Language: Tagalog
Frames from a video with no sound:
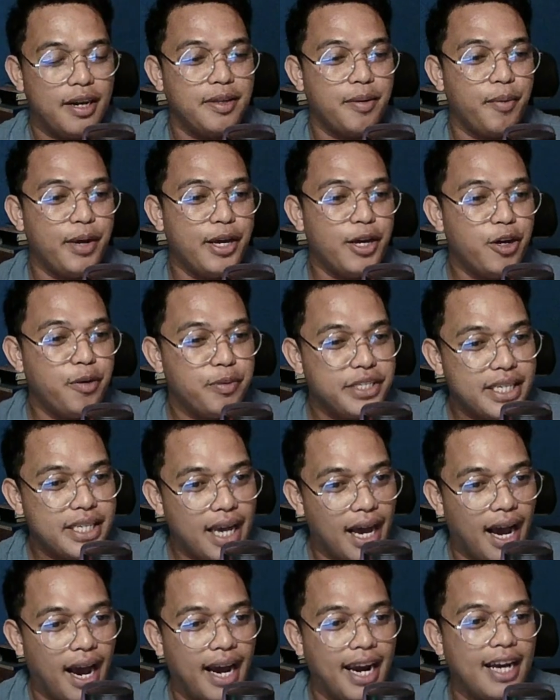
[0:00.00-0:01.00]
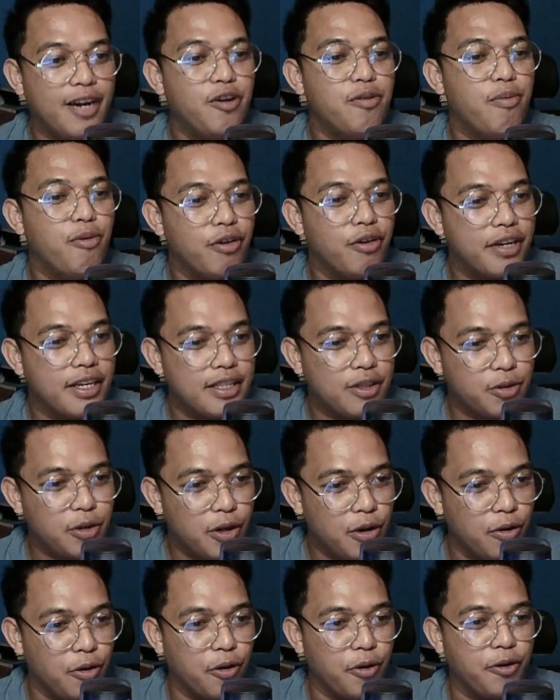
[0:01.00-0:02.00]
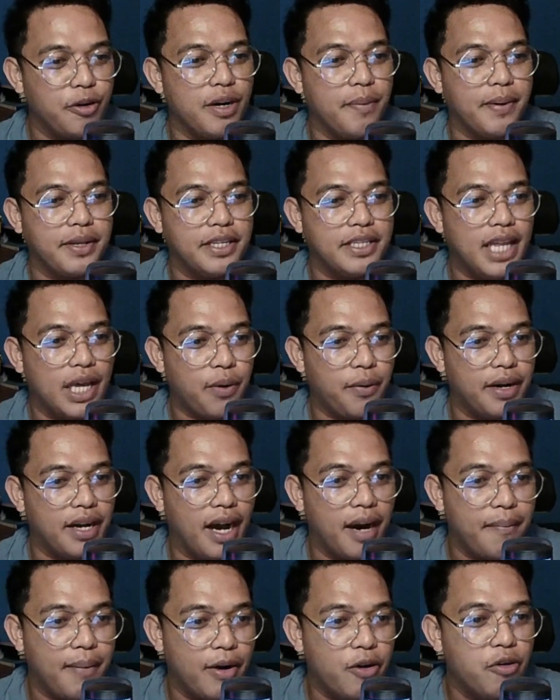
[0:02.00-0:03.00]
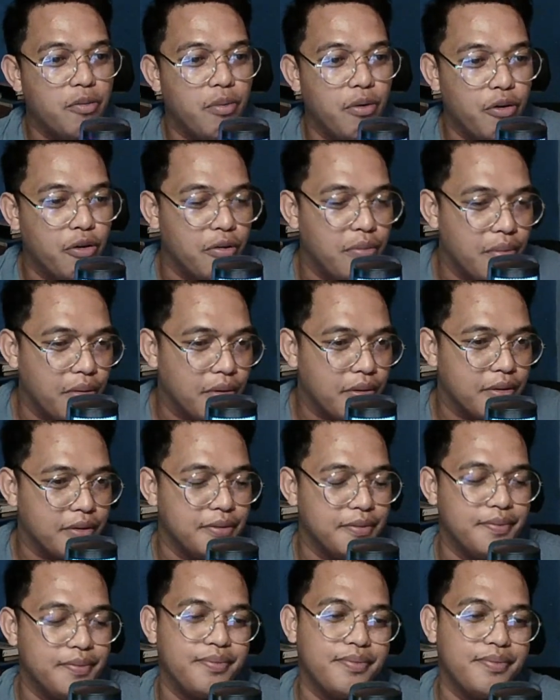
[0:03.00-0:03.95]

Yung maingon siya, nga naghubog, gitudlo kuno ni Father Darwin, ang paghubog-hubog.